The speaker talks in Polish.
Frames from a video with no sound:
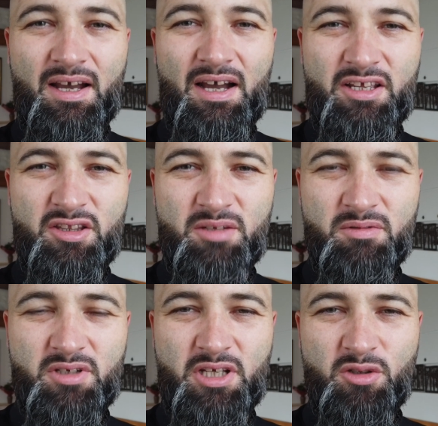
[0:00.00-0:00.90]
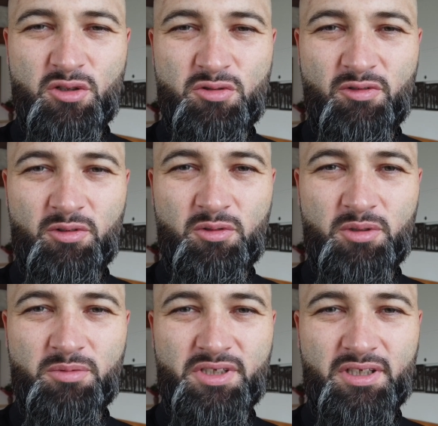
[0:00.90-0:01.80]
A jedno słowo,
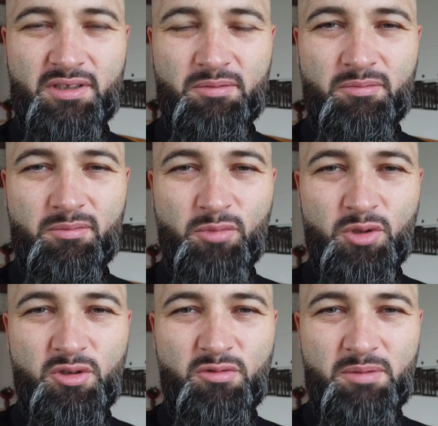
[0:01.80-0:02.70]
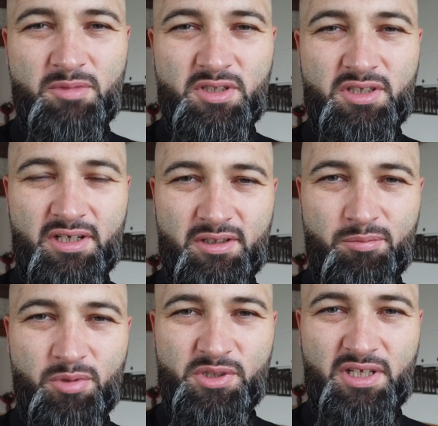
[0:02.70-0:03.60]
którym się modliłem dzisiaj,
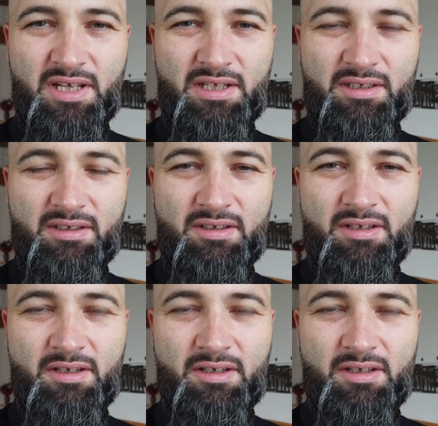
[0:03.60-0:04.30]
posiadanie,